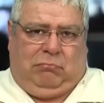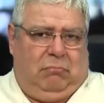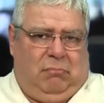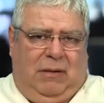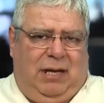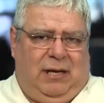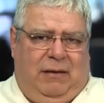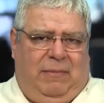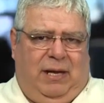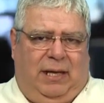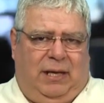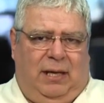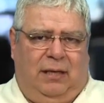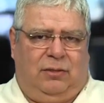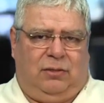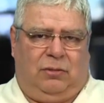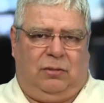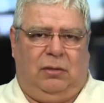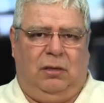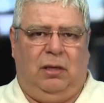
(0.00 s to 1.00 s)
Nada más que
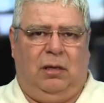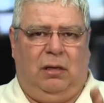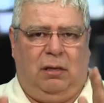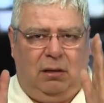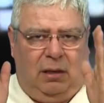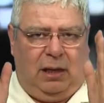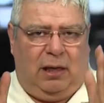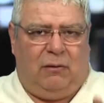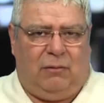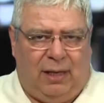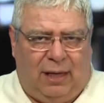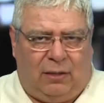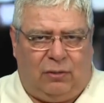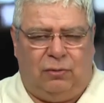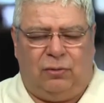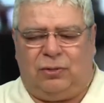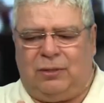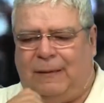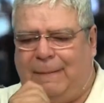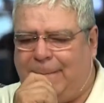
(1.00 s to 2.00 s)
eso. Es una
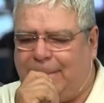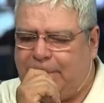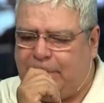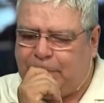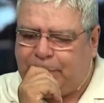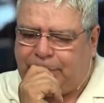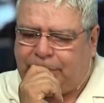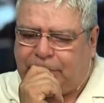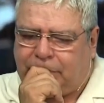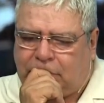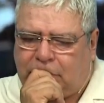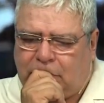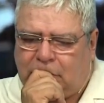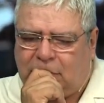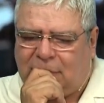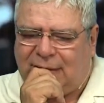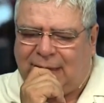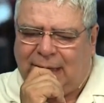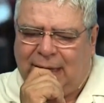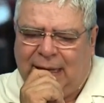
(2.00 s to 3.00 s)
excusa.
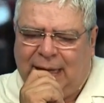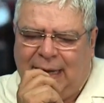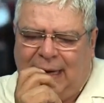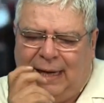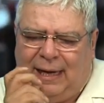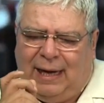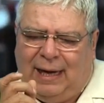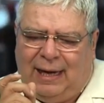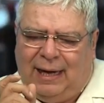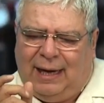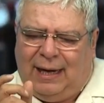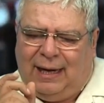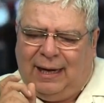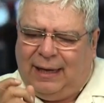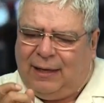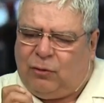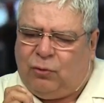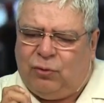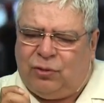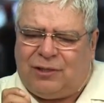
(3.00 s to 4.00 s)
La,
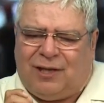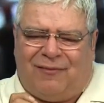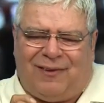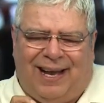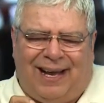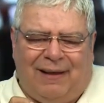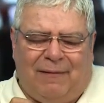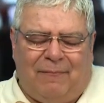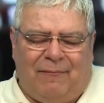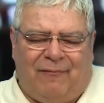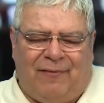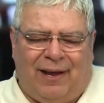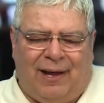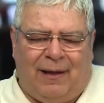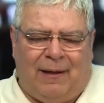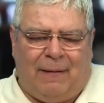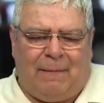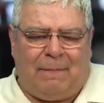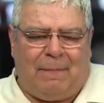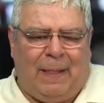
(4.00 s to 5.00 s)
excusa va,
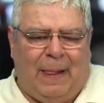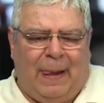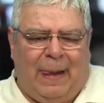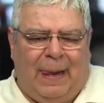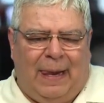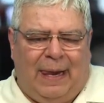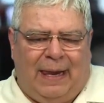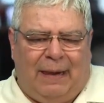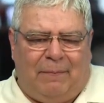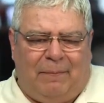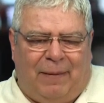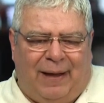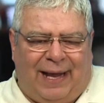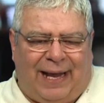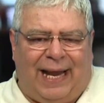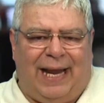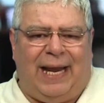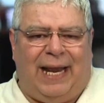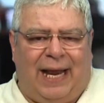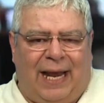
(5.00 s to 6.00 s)
va, va,
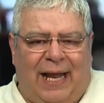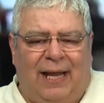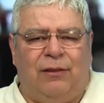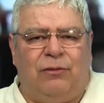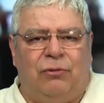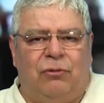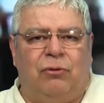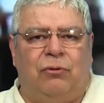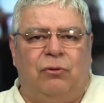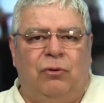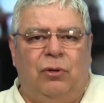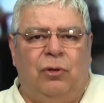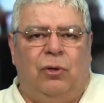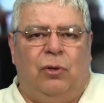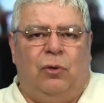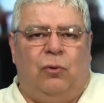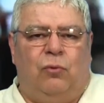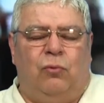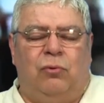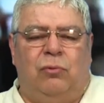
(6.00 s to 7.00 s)
generando
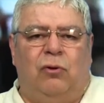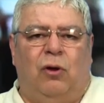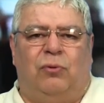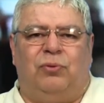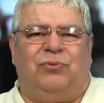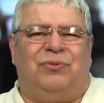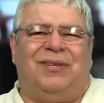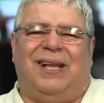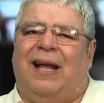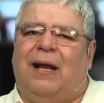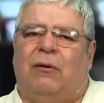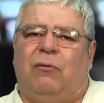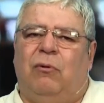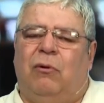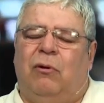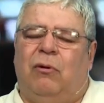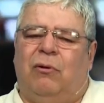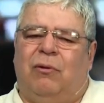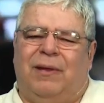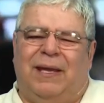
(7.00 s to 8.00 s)
un
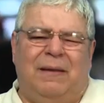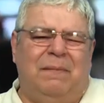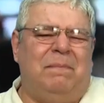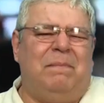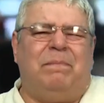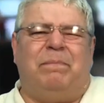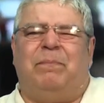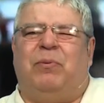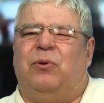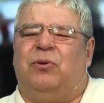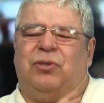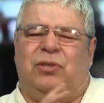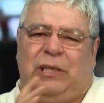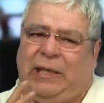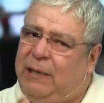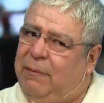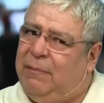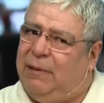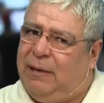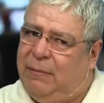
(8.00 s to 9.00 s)
obstáculo
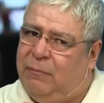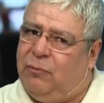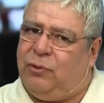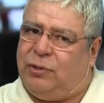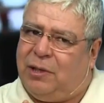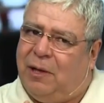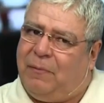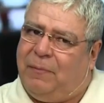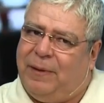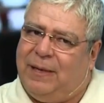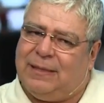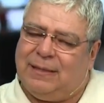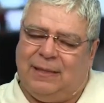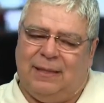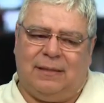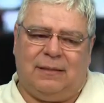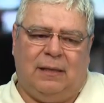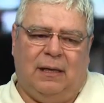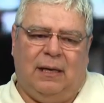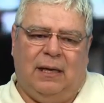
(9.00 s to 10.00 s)
imposible muchas
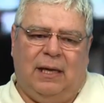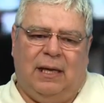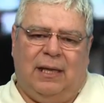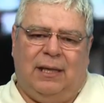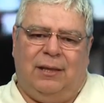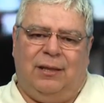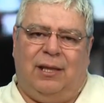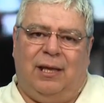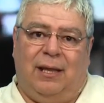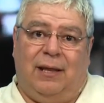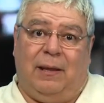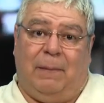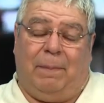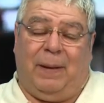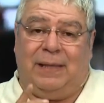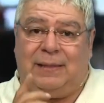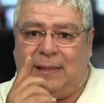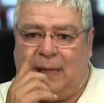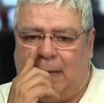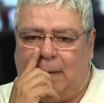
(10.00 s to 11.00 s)
veces de
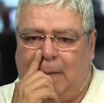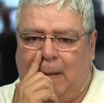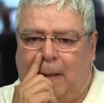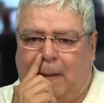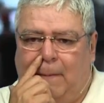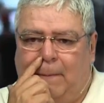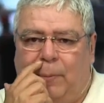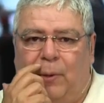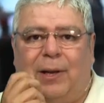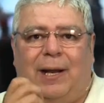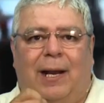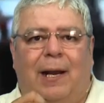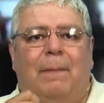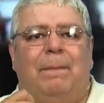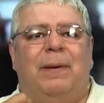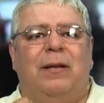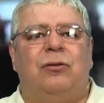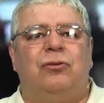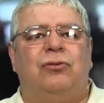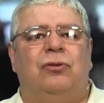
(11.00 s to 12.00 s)
pasar porque la
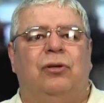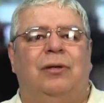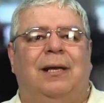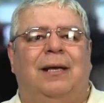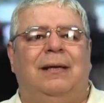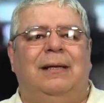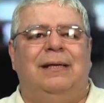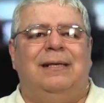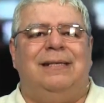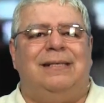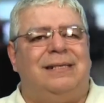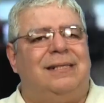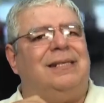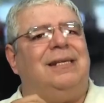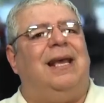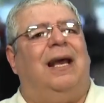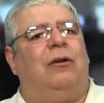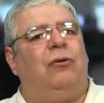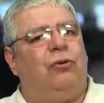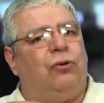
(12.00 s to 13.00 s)
persona
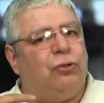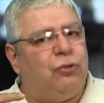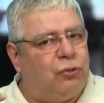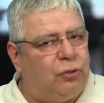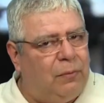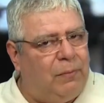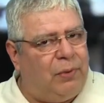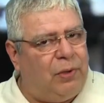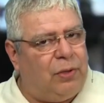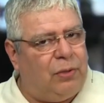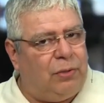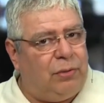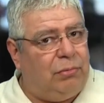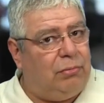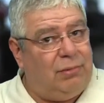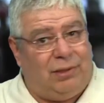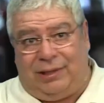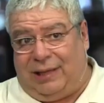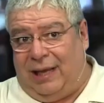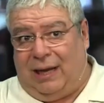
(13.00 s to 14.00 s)
se
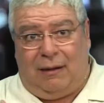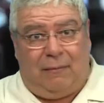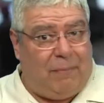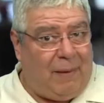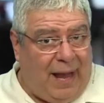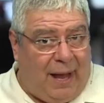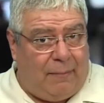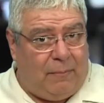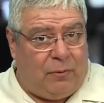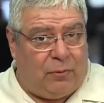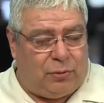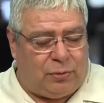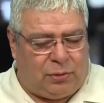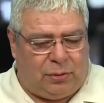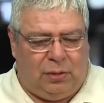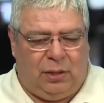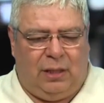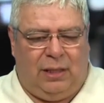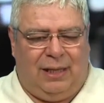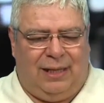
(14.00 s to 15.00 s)
acostumbró del
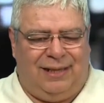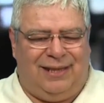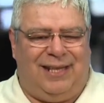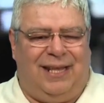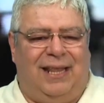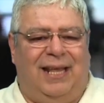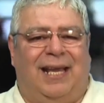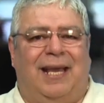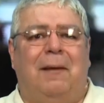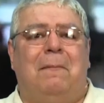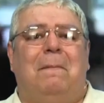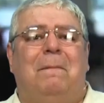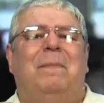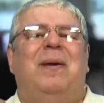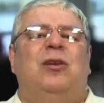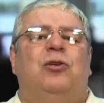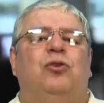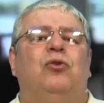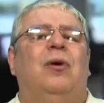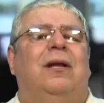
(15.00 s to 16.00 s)
vamos, desde que
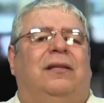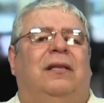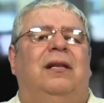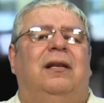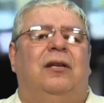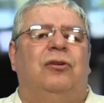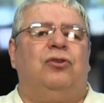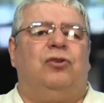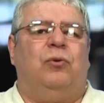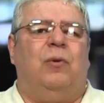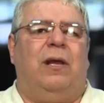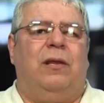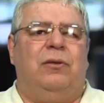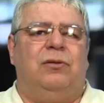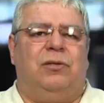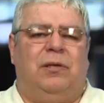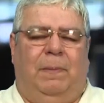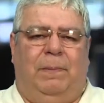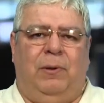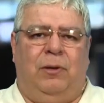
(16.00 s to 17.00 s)
empezó a tener
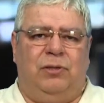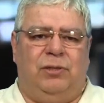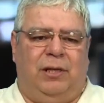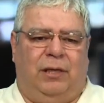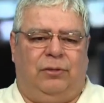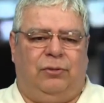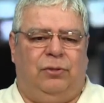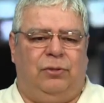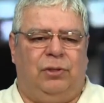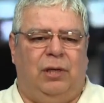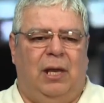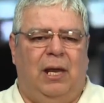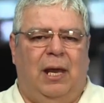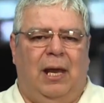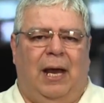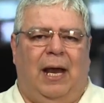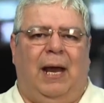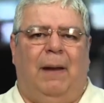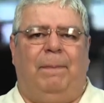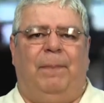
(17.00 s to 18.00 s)
sueños y proyectos,
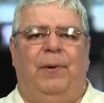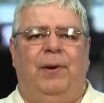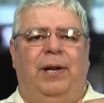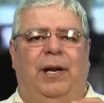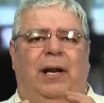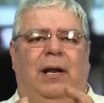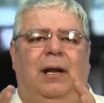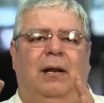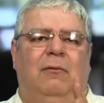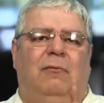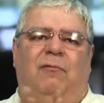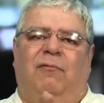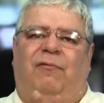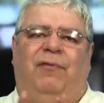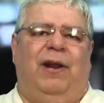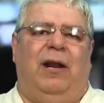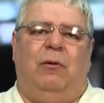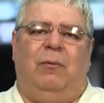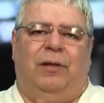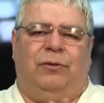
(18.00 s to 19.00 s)
a ponerle un
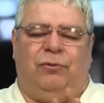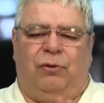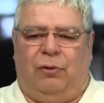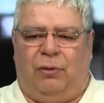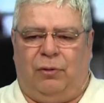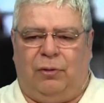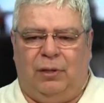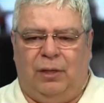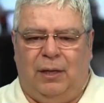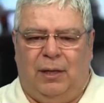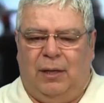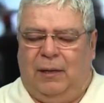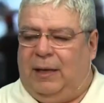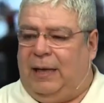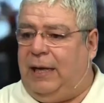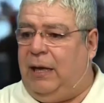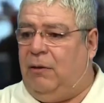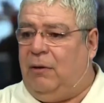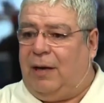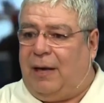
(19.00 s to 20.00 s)
freno a todo
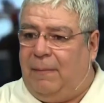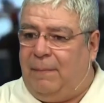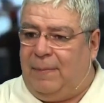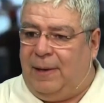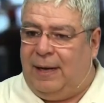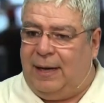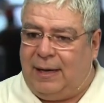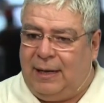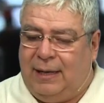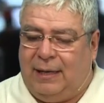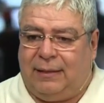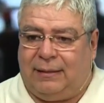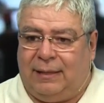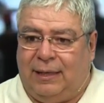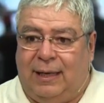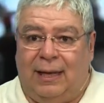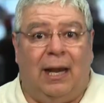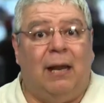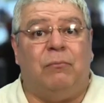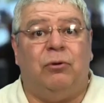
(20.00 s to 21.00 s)
quiero cambiar
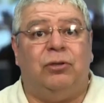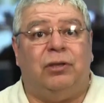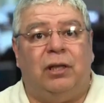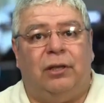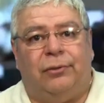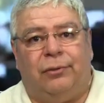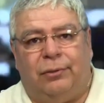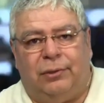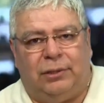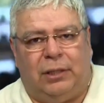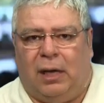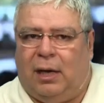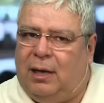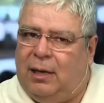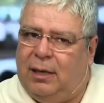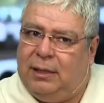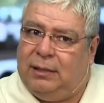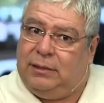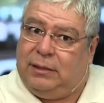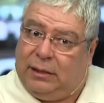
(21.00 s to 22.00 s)
este, la motito,
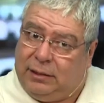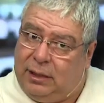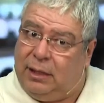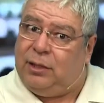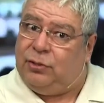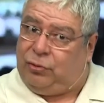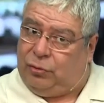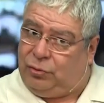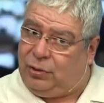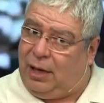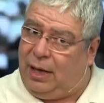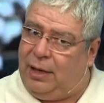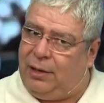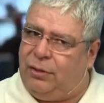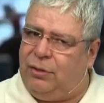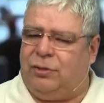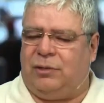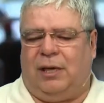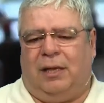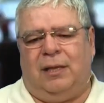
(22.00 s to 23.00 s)
ya, ya tiene sus
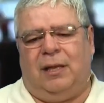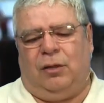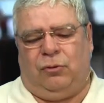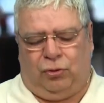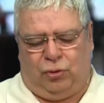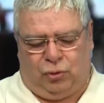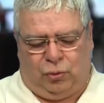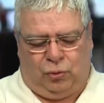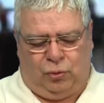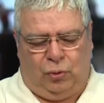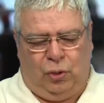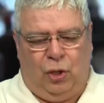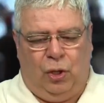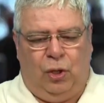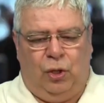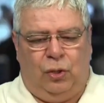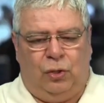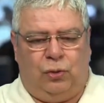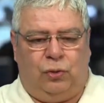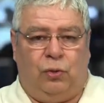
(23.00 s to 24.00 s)
años, ha dado su,
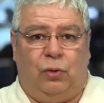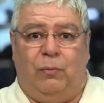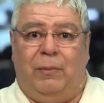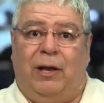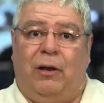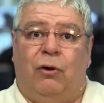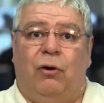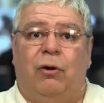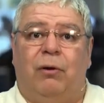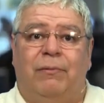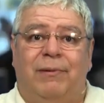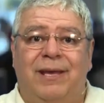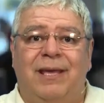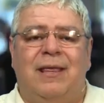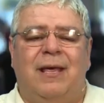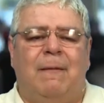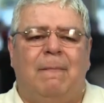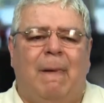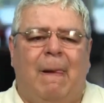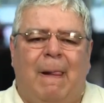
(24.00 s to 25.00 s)
su mejor
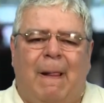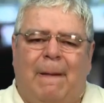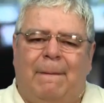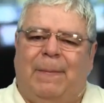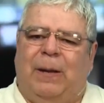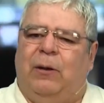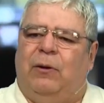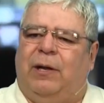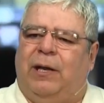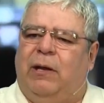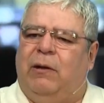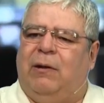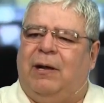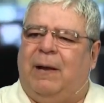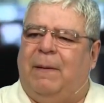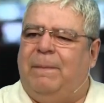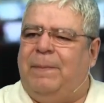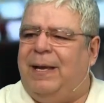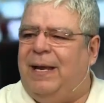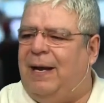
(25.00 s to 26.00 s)
vida, pero quiero
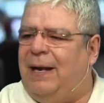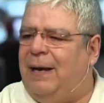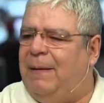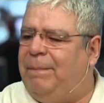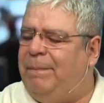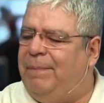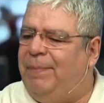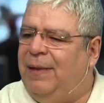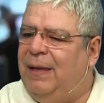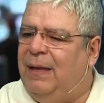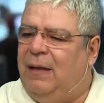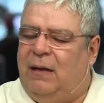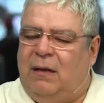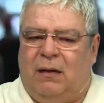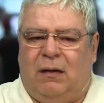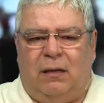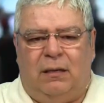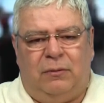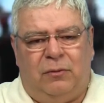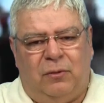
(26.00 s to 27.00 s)
cambiarla.
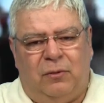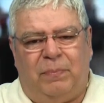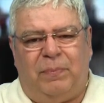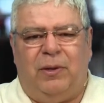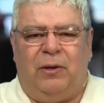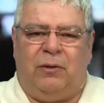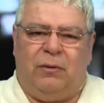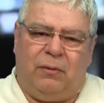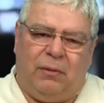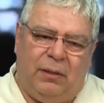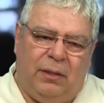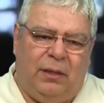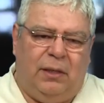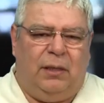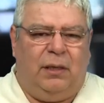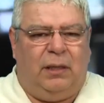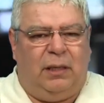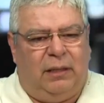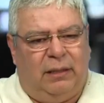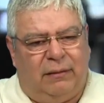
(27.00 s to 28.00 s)
Ah, no, pero
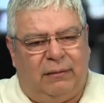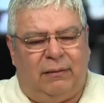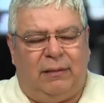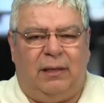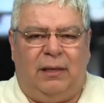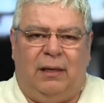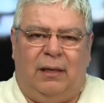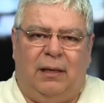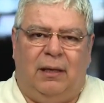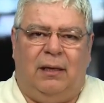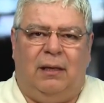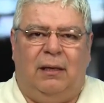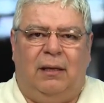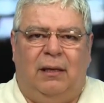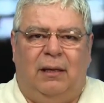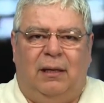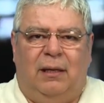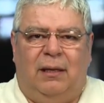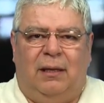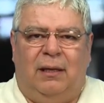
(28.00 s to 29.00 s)
este,
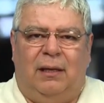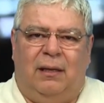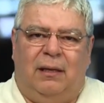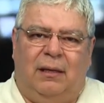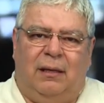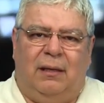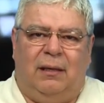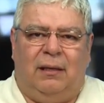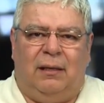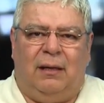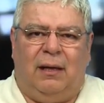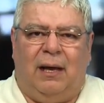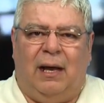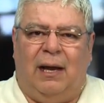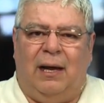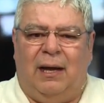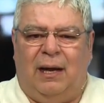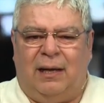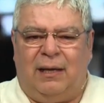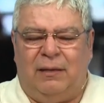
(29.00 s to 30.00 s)
eh,
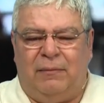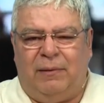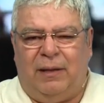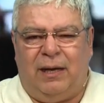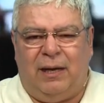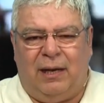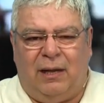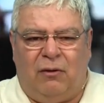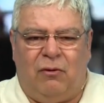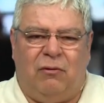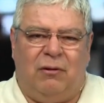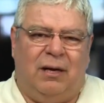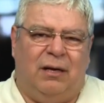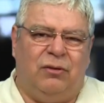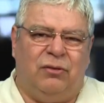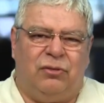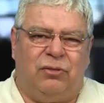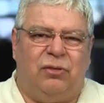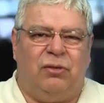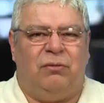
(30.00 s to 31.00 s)
a las que vienen ahora
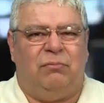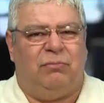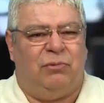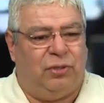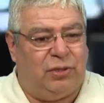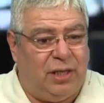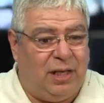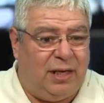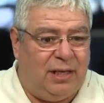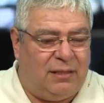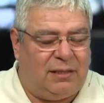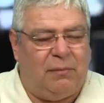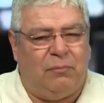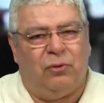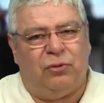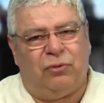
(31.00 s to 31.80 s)
no, son, no tienen ese